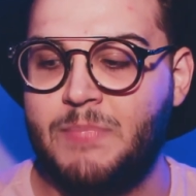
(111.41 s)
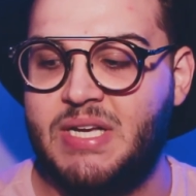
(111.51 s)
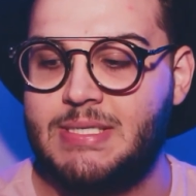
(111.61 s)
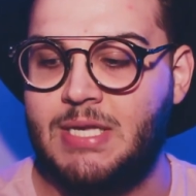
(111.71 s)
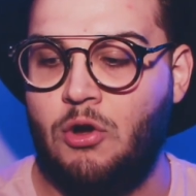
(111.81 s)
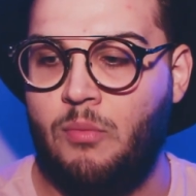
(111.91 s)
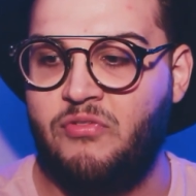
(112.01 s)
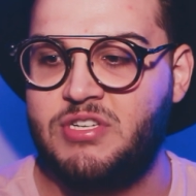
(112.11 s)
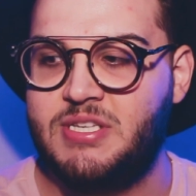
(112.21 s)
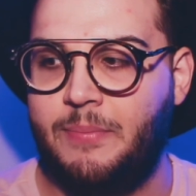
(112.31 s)
assim, como
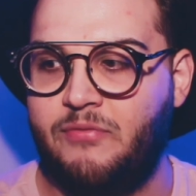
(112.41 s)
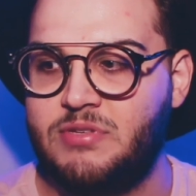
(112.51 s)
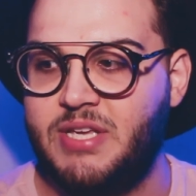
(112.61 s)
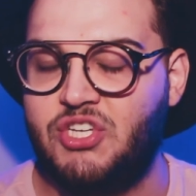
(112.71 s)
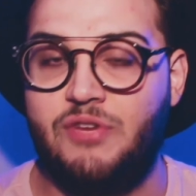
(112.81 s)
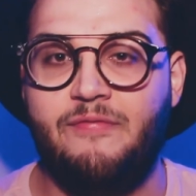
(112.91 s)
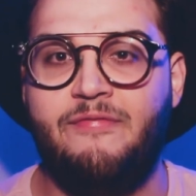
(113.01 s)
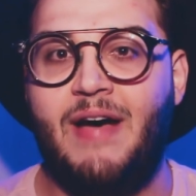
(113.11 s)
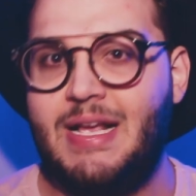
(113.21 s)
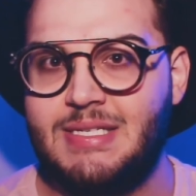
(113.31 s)
vou dizer para vocês, de
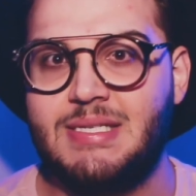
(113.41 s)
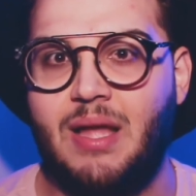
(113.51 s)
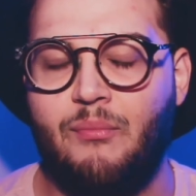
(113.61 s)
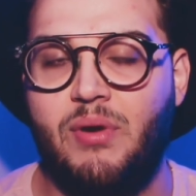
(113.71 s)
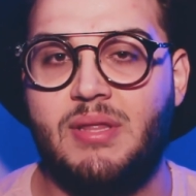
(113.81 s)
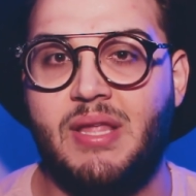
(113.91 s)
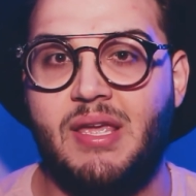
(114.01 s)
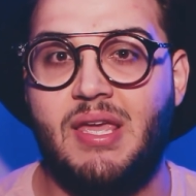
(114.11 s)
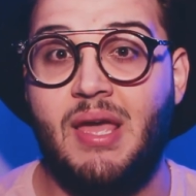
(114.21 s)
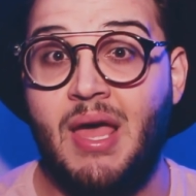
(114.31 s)
fases da Britney
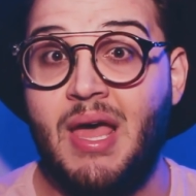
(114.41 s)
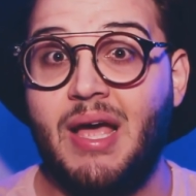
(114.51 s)
que